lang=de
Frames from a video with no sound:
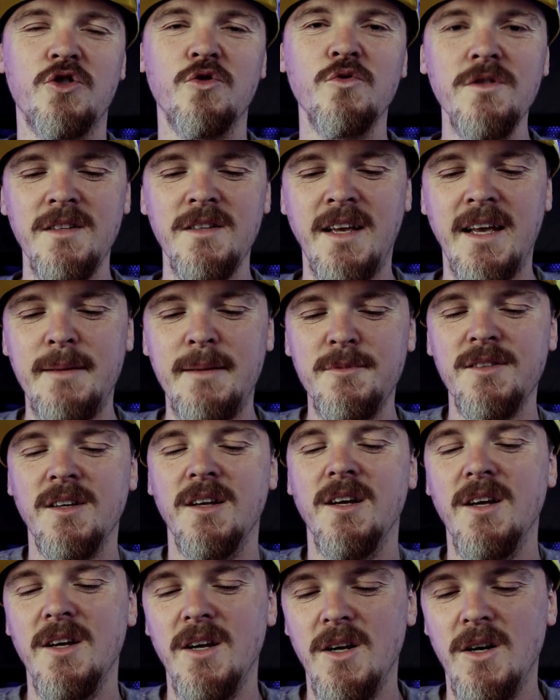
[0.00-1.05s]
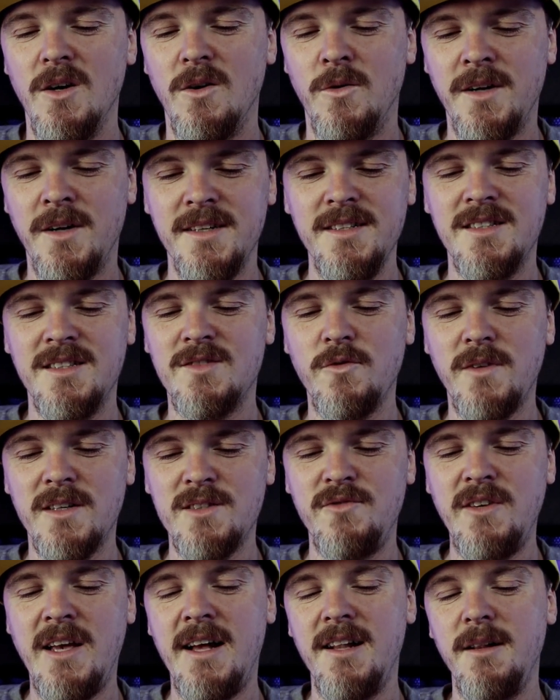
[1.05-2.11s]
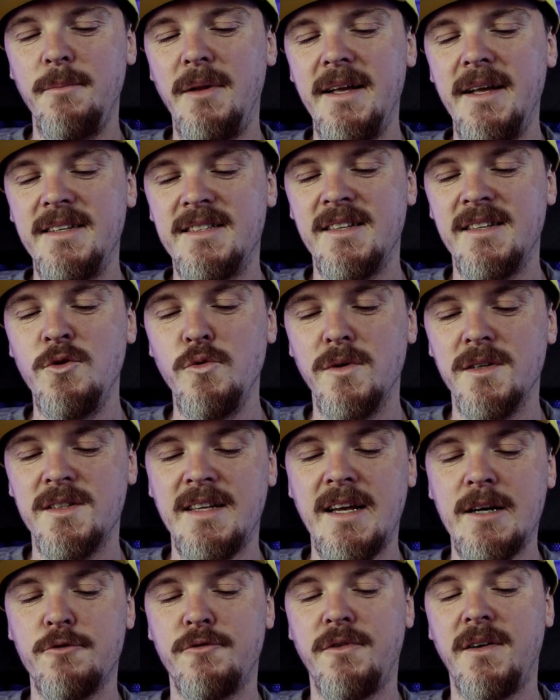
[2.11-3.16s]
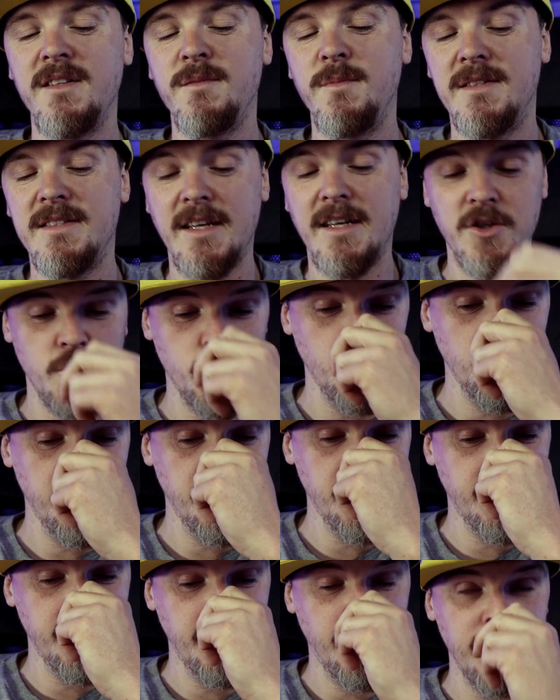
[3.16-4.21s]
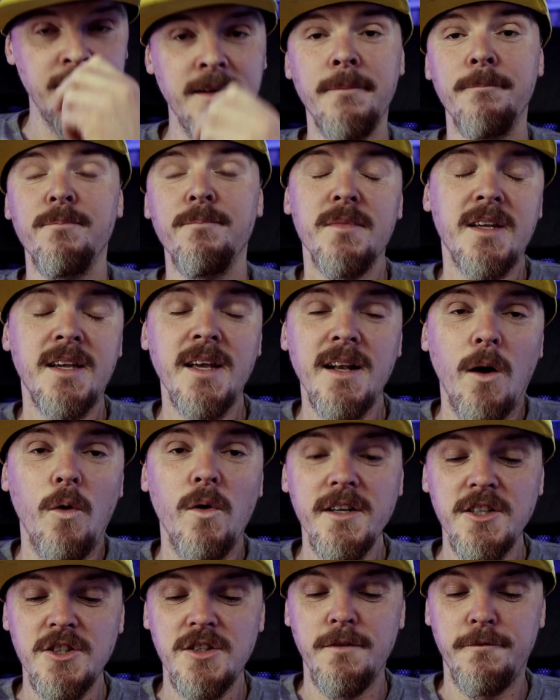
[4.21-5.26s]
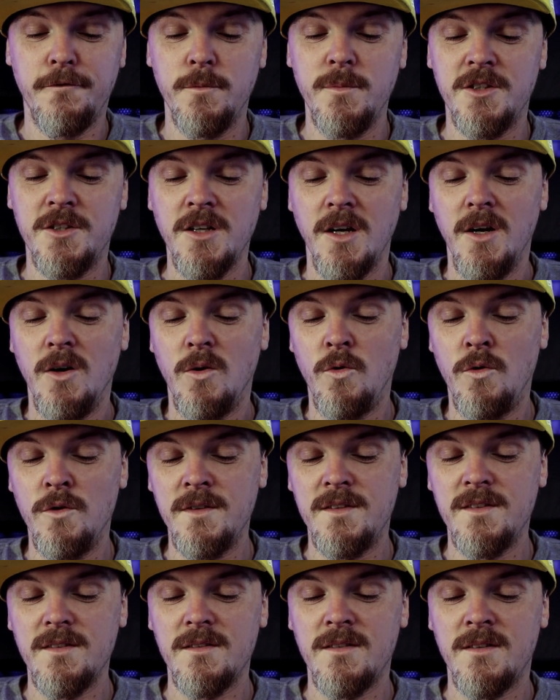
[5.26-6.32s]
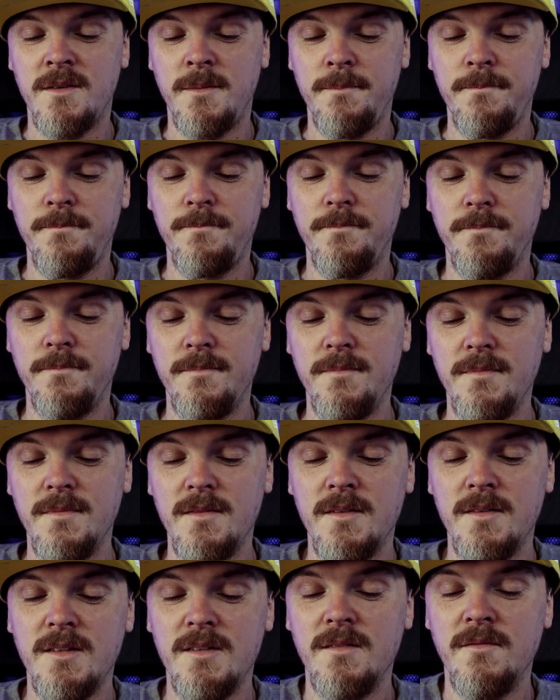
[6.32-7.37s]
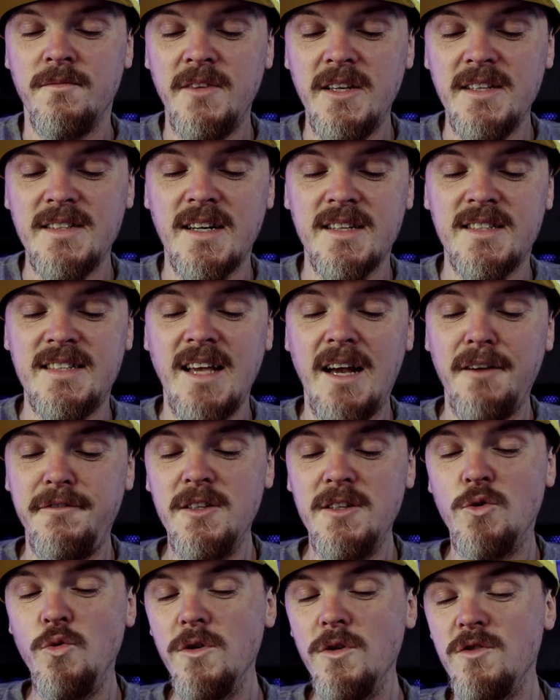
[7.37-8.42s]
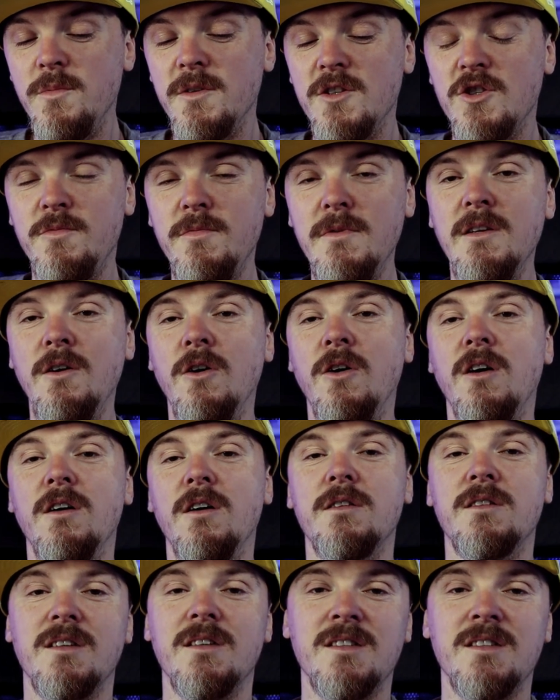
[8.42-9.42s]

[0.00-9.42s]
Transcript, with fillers: Stunden Games. Und dann ist sowas wie Hellblade, Senua's Sacrifice mit sechs Stunden dann halt genau richtig für mich. Und ähm, wie gesagt, sehr viel Gutes über das Spiel gehört.